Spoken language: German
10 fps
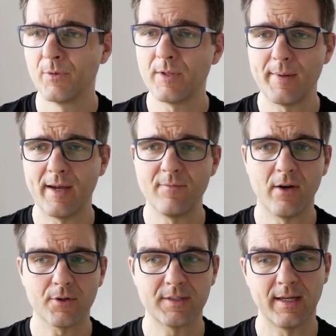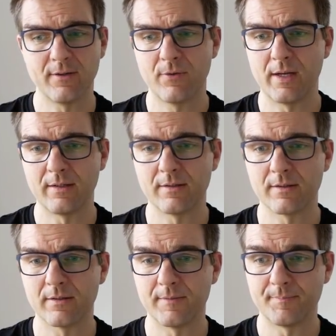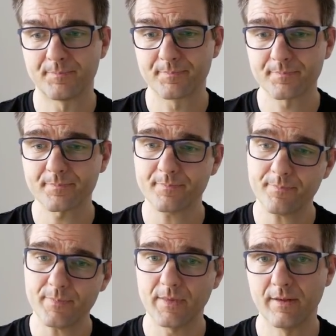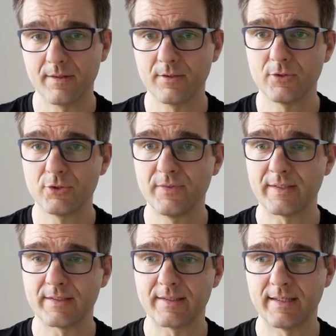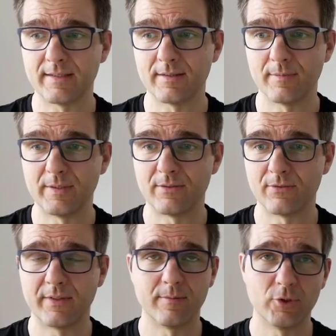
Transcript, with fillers: Und dabei haben wir auch die ein oder andere äh, Schwierigkeit äh, bzw.